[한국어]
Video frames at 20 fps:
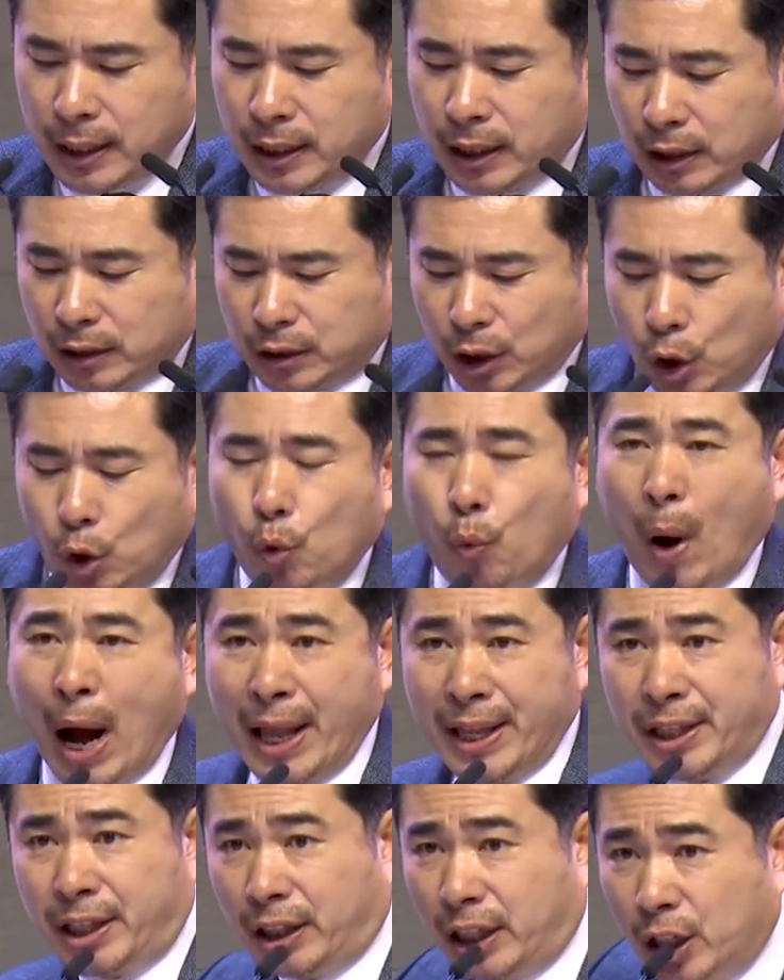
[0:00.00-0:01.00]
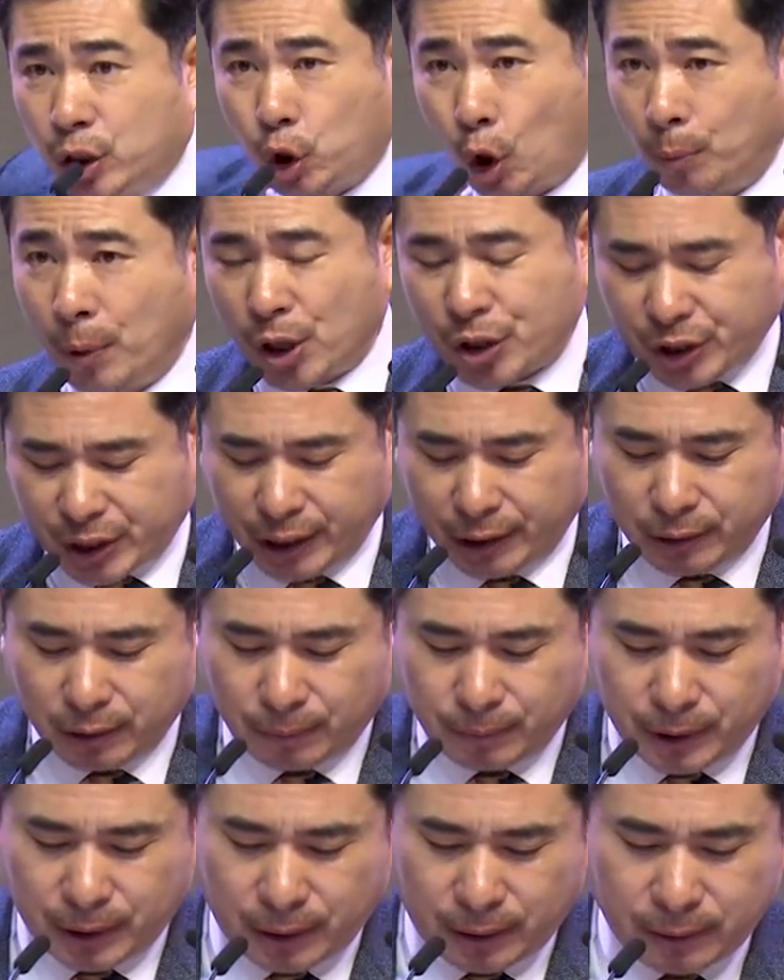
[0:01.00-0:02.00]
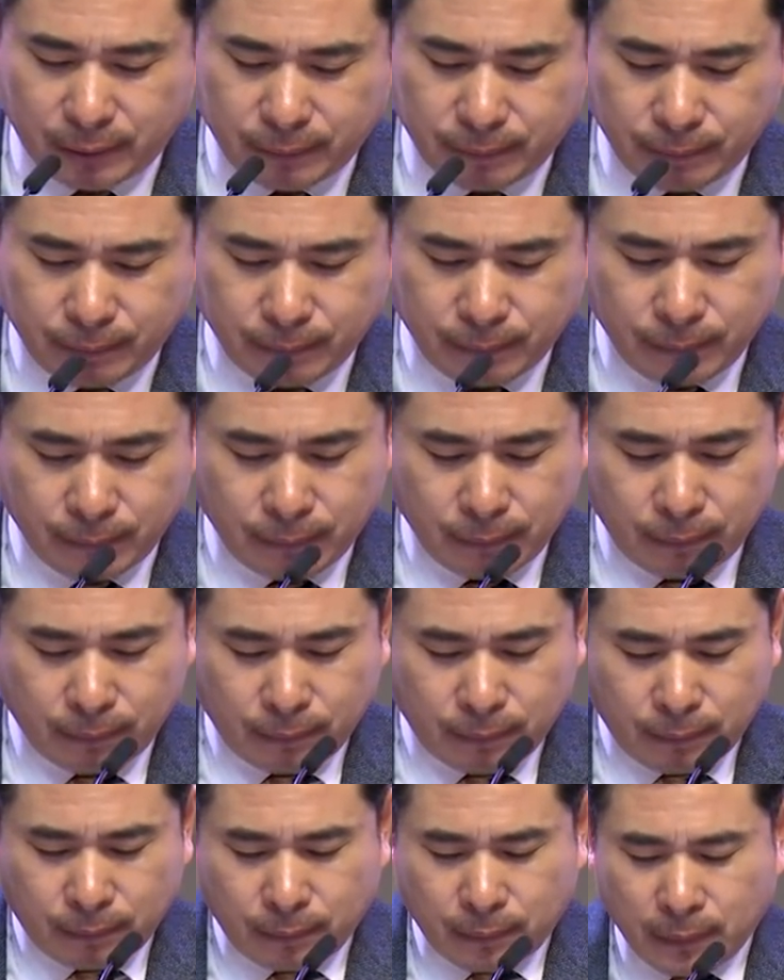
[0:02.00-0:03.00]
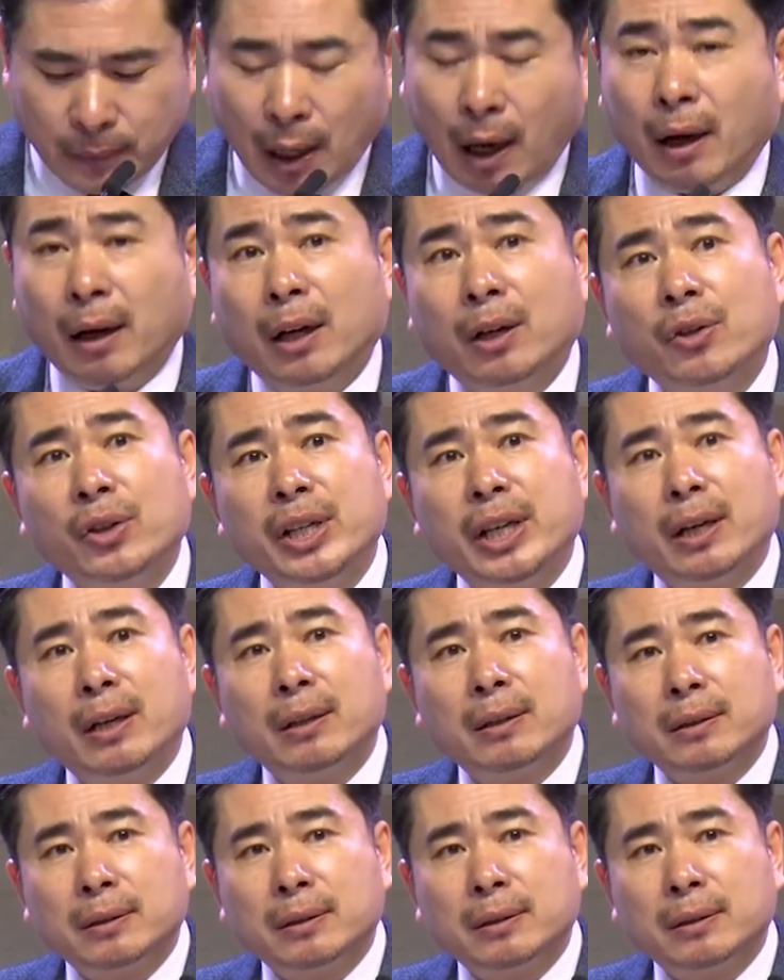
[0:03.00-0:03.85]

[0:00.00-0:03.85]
이것들을 완전히 소멸시키는 겁니다. 할렐루야.